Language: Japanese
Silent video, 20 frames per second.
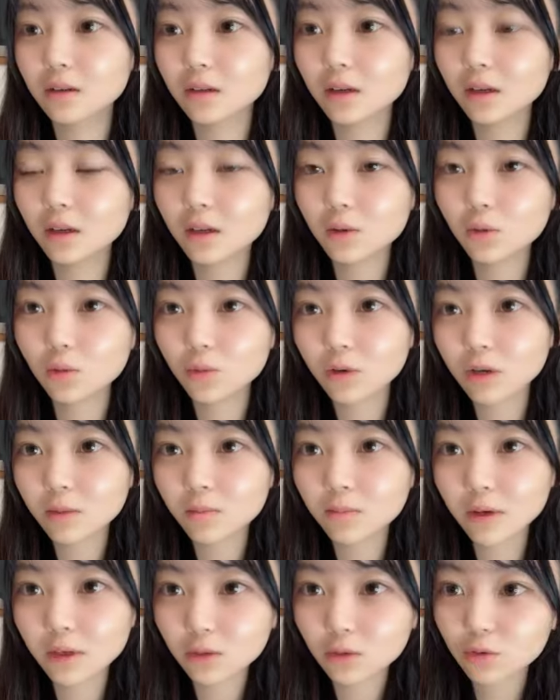えー、残り
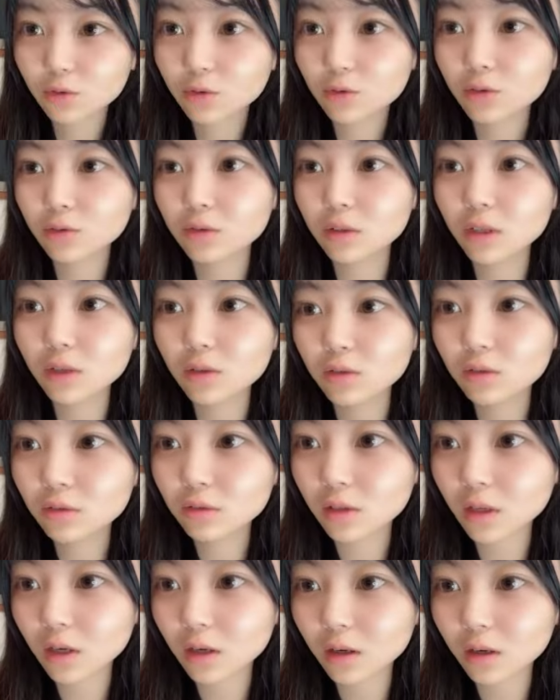枚数言ってる
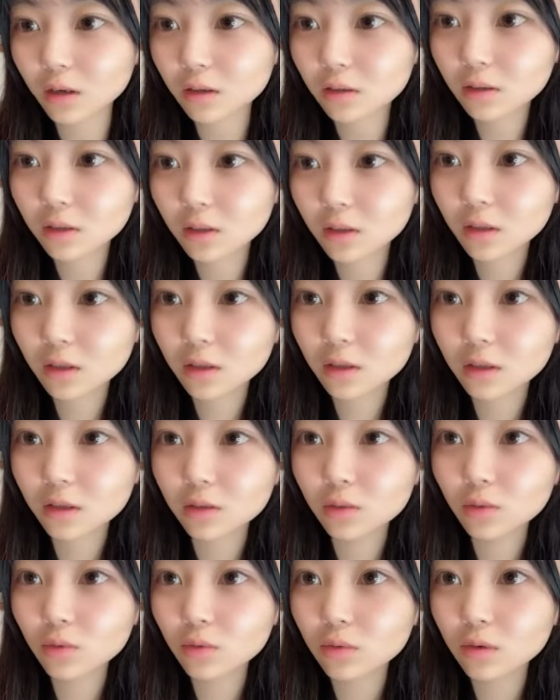んだ
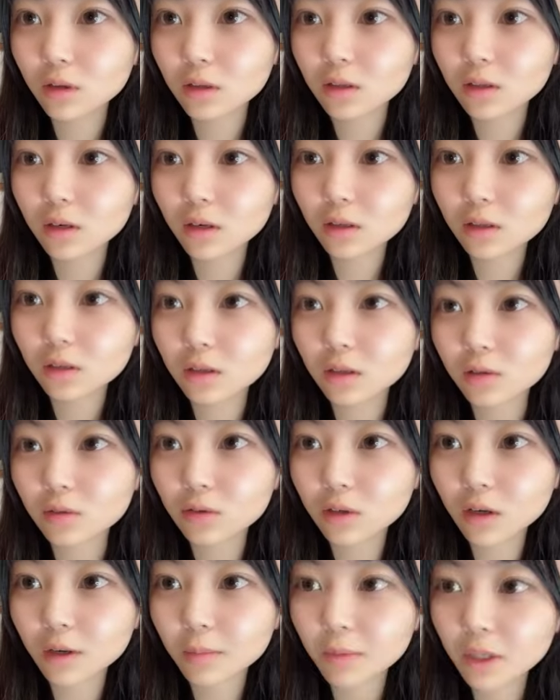どっかに書いてある
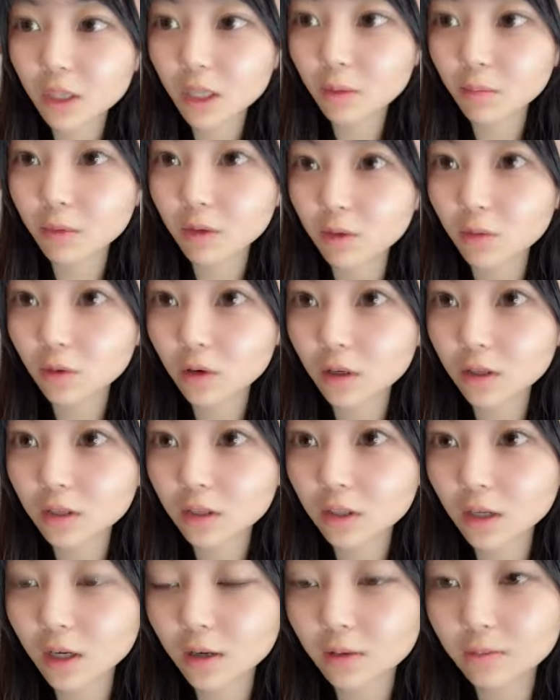か見てみようか
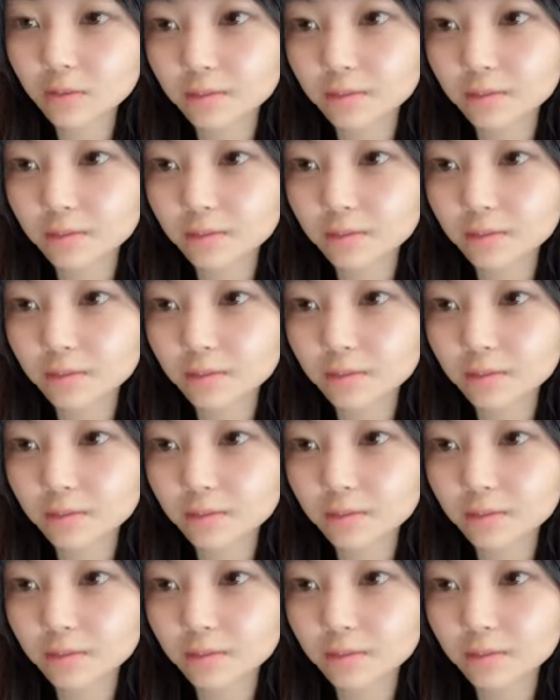しら